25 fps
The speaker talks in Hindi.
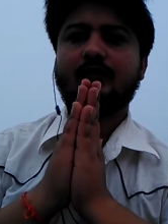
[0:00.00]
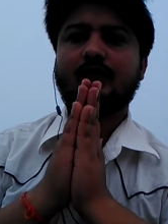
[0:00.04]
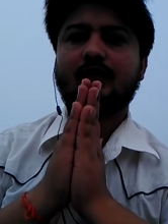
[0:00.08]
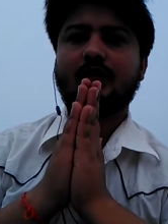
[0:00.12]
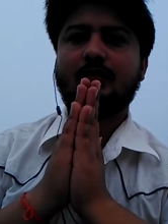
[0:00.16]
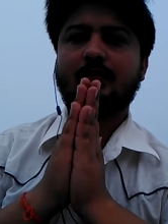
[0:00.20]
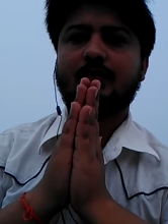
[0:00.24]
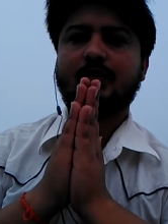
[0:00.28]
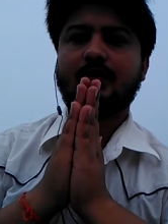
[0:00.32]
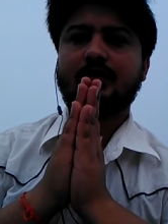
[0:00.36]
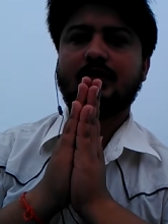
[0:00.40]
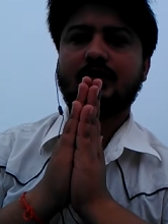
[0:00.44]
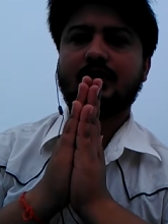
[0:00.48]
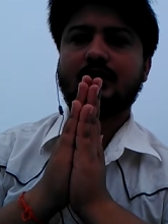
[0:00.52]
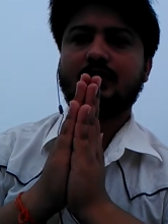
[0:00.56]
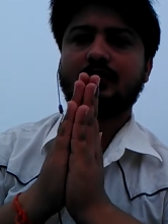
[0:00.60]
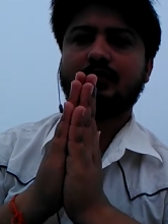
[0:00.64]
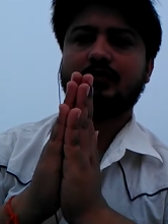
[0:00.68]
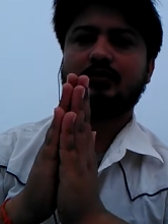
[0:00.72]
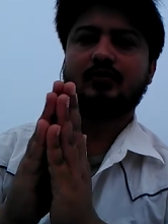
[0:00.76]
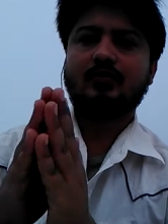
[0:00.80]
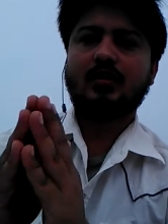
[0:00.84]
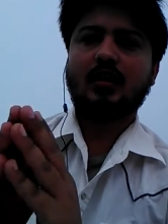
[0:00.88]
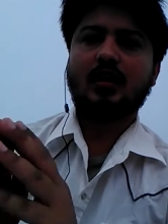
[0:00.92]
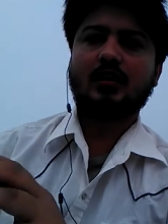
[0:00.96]
नमस्ते
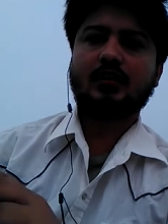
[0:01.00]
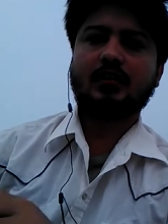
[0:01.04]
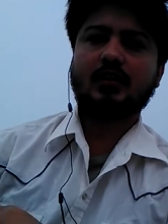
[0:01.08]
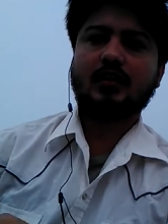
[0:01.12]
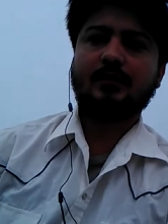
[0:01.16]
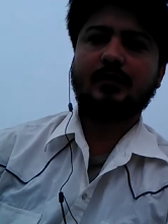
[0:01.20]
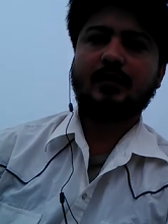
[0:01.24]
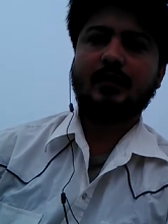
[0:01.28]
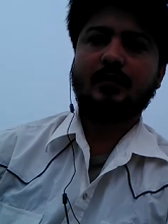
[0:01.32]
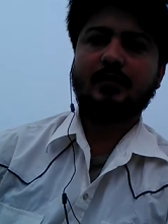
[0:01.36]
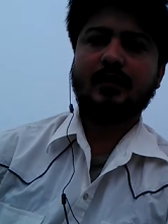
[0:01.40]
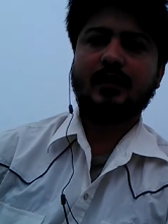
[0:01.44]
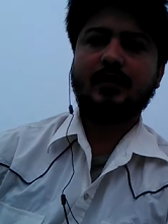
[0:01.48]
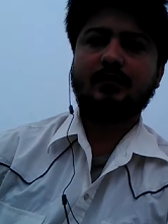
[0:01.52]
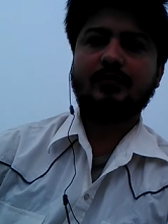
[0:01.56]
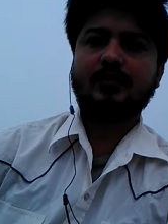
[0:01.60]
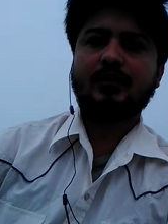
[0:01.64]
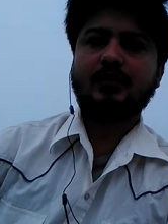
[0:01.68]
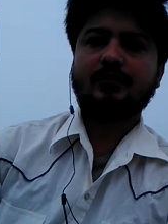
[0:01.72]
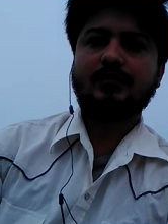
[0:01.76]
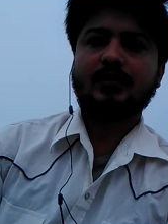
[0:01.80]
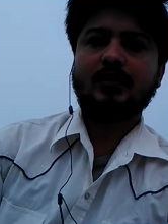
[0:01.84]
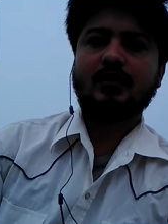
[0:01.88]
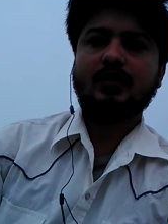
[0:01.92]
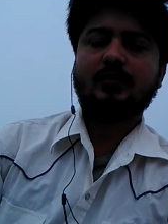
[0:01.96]
स्वागत है आपका मेरे
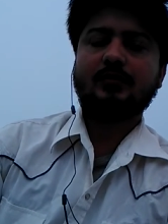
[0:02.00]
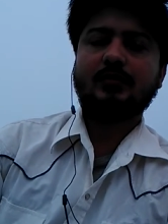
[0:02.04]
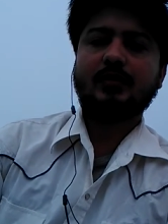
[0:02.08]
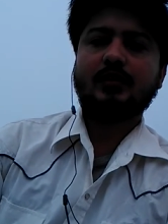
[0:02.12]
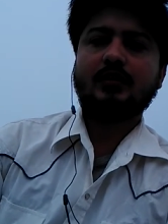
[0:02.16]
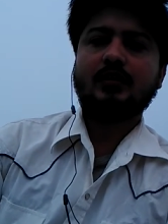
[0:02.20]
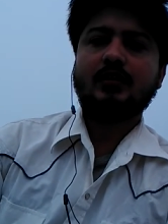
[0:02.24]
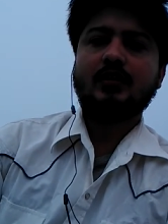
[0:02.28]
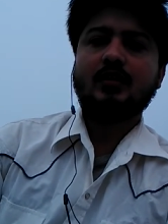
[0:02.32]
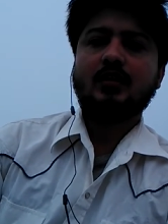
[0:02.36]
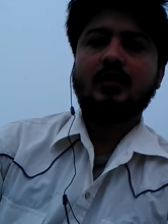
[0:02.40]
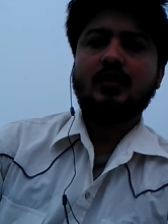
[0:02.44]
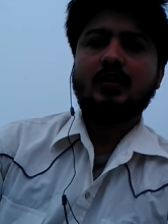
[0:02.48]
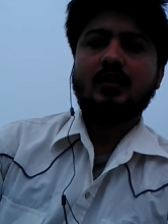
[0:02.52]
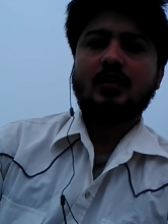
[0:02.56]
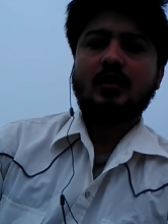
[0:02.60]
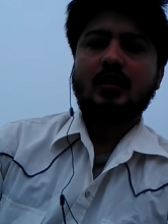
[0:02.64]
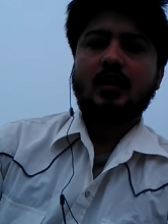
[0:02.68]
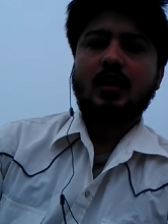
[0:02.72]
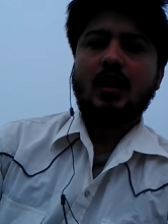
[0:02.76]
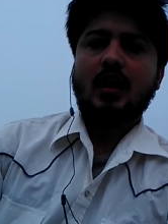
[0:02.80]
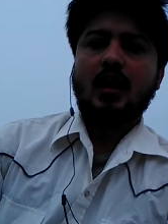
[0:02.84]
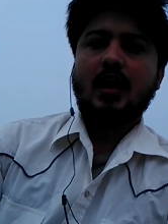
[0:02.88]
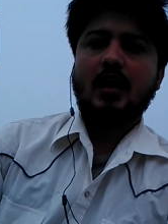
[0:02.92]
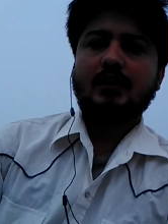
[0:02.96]
यूट्यूब चैनल पर
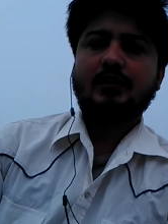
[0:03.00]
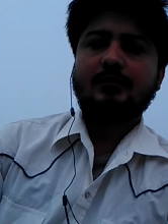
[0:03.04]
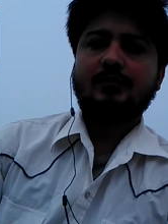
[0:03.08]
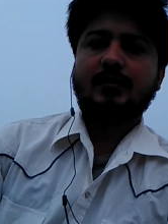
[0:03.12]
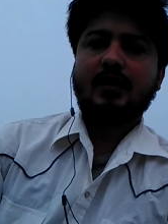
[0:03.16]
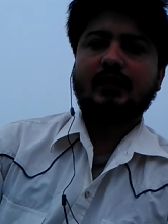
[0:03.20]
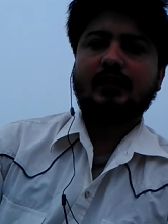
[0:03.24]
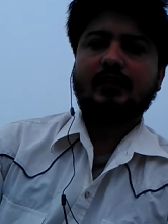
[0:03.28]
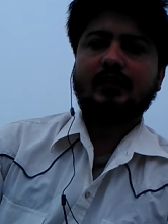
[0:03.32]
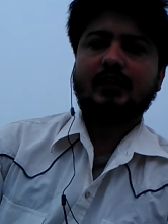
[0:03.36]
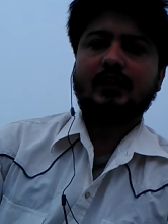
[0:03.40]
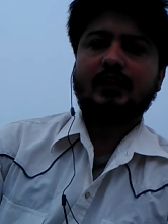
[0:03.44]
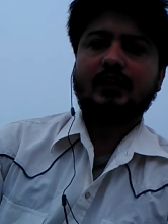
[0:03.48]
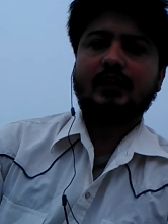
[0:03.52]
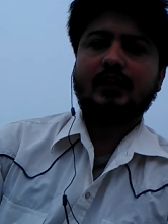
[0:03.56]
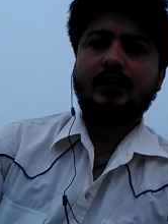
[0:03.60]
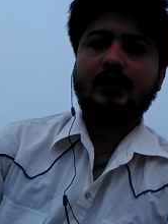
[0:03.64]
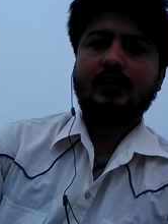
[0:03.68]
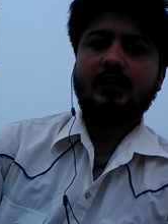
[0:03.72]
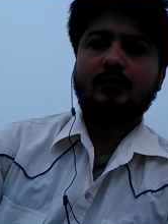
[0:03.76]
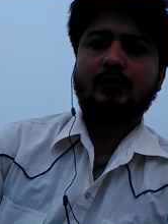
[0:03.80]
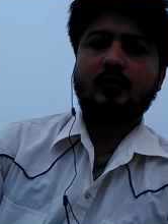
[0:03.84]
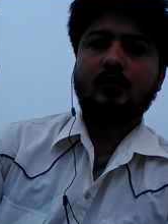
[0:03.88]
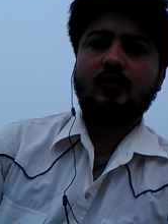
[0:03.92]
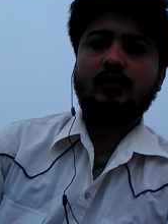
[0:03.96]
आज बात
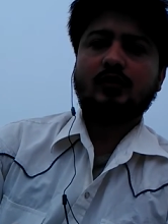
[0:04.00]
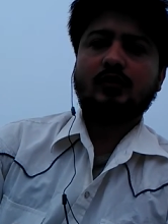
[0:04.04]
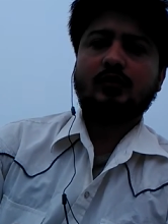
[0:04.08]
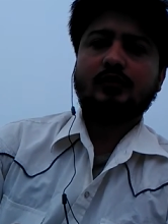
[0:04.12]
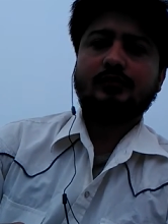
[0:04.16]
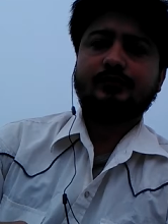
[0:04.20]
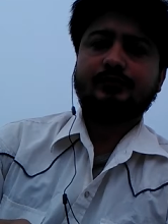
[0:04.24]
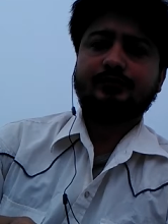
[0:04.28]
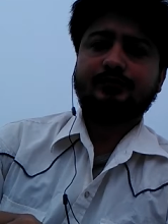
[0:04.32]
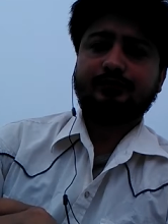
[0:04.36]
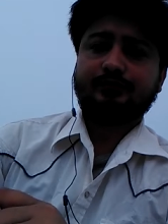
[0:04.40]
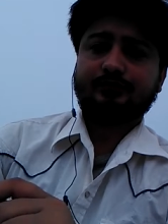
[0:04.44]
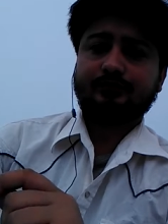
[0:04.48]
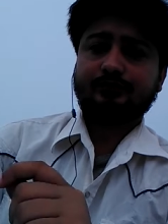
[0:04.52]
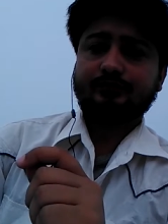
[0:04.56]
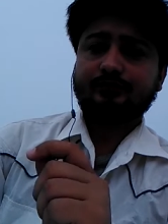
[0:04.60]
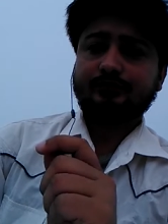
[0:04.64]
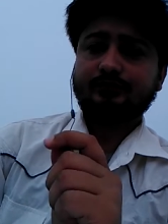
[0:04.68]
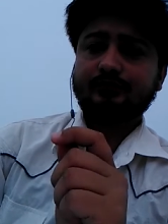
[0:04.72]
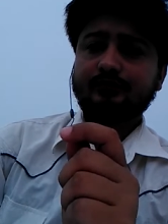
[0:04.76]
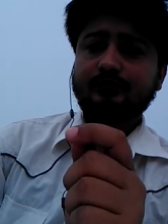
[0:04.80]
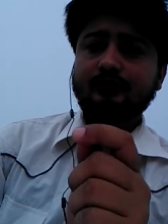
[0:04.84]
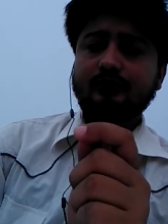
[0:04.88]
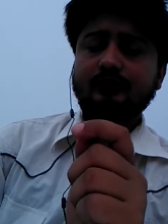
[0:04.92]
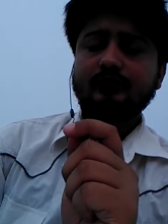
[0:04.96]
करेंगे हम लोग
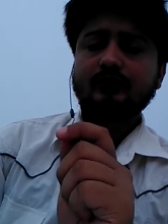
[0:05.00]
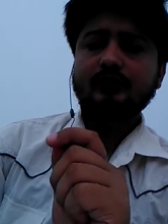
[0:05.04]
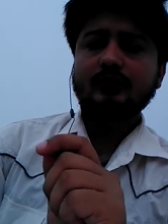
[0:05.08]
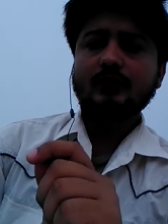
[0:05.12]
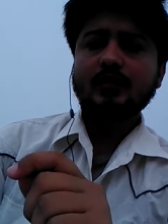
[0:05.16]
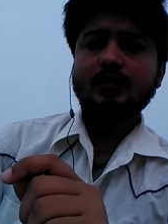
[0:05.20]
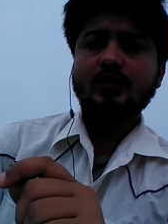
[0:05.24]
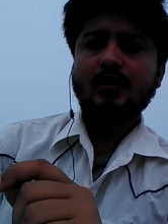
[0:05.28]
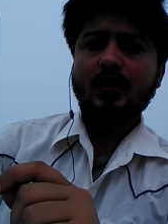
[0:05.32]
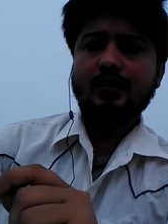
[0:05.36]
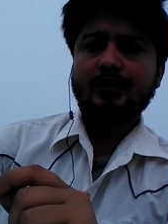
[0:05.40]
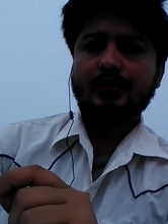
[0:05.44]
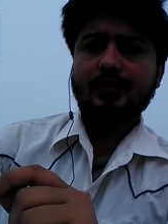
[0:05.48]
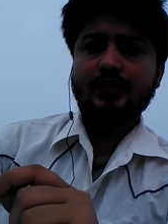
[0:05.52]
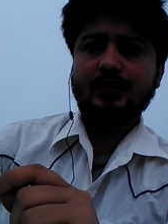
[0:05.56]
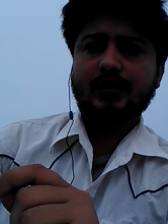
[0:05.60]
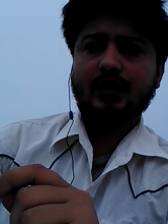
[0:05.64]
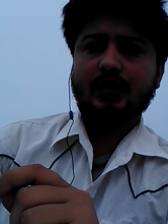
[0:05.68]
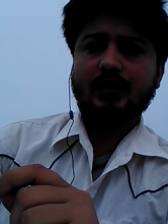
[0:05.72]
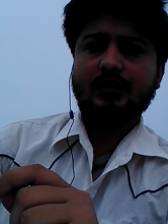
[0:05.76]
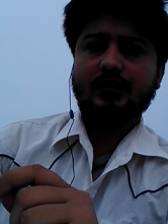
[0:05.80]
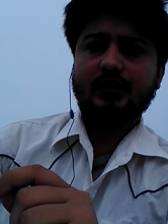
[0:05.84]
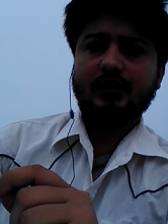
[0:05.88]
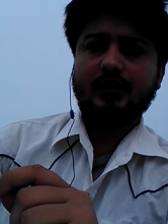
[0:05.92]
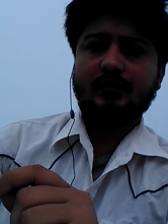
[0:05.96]
नए
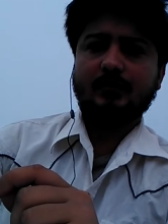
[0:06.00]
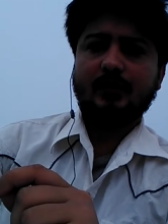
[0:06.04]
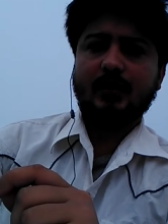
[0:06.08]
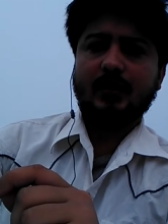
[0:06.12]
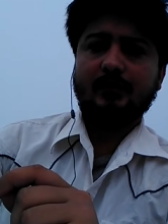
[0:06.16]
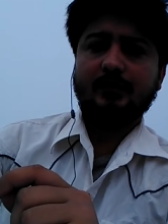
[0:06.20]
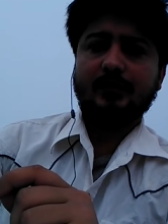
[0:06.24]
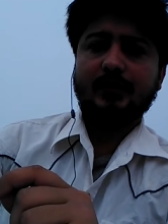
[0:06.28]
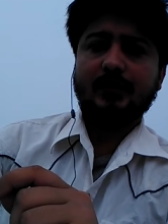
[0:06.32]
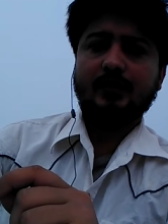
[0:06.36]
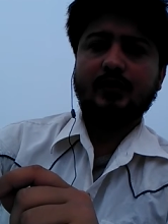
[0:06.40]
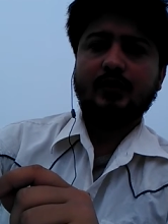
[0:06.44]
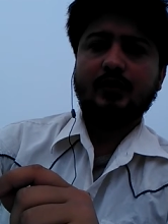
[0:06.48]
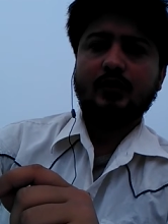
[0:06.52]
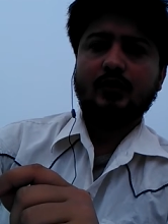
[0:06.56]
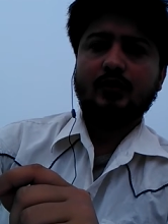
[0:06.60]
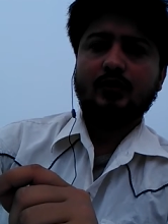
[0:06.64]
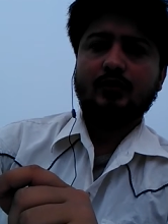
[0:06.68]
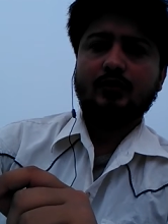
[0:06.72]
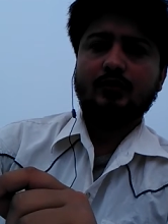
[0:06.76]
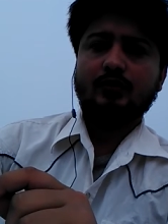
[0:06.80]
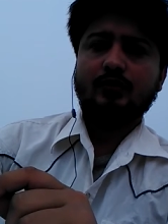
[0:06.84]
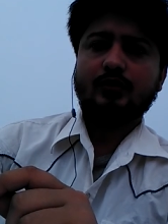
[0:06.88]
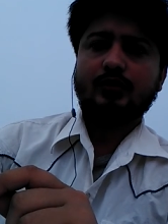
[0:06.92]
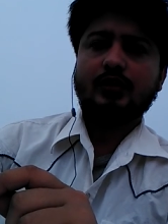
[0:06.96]
शिक्षा नीति के बारे में
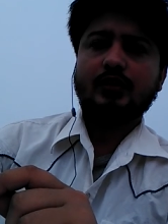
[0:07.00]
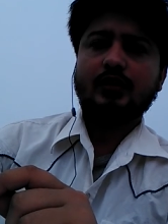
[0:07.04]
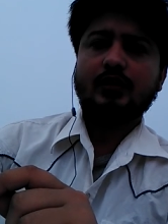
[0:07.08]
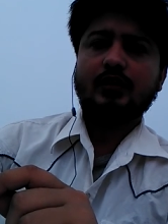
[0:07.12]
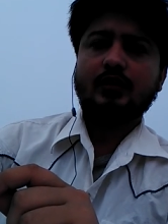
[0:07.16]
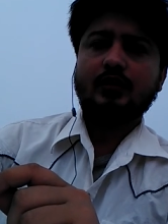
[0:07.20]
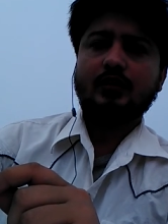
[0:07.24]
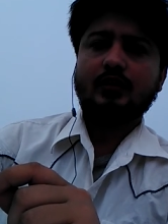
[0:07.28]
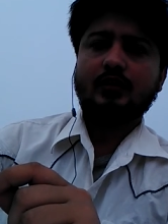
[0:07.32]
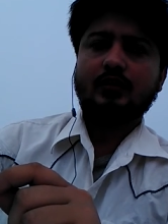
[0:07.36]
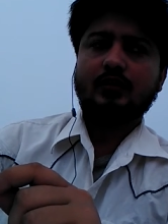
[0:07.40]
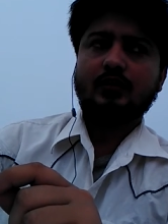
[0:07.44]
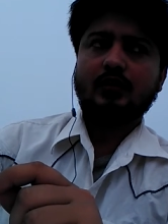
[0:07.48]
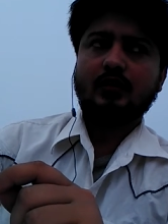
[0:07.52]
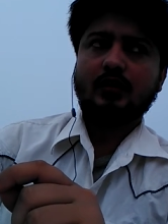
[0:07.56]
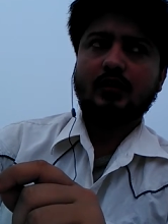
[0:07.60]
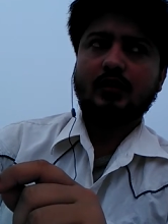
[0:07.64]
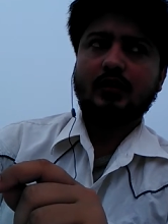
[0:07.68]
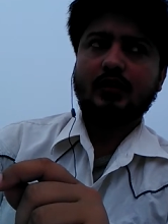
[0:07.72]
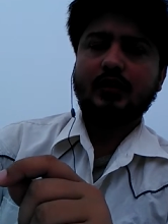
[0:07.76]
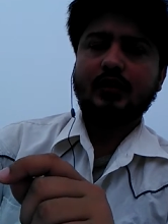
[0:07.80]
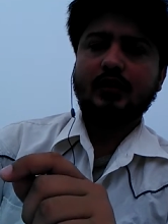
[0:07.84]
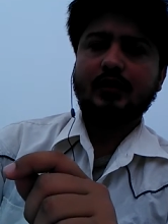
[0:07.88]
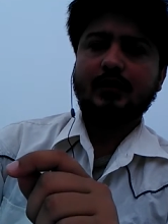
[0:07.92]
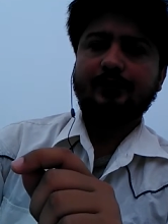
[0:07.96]
जो कि कल
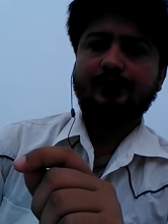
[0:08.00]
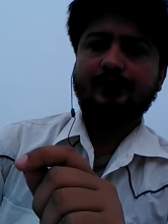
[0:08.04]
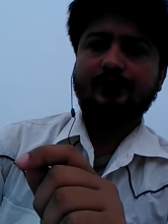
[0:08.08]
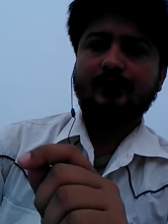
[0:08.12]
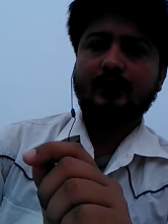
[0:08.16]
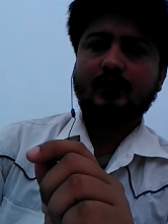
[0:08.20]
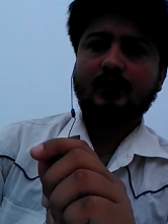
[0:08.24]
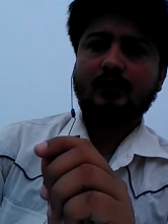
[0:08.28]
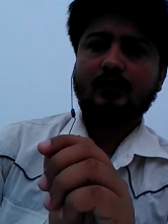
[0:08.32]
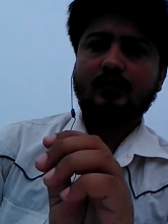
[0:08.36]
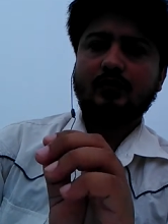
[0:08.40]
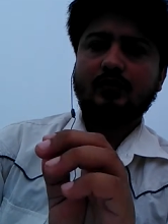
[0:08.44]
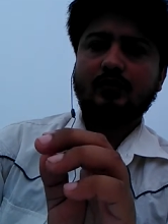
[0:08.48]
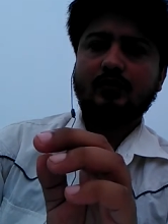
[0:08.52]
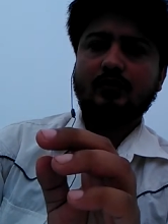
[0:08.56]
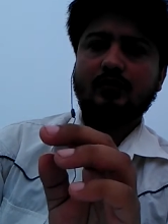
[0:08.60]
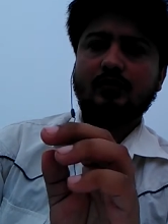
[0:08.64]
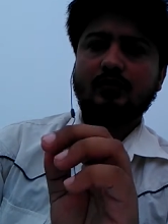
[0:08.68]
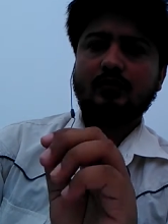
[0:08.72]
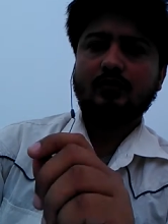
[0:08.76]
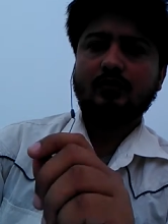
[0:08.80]
के जो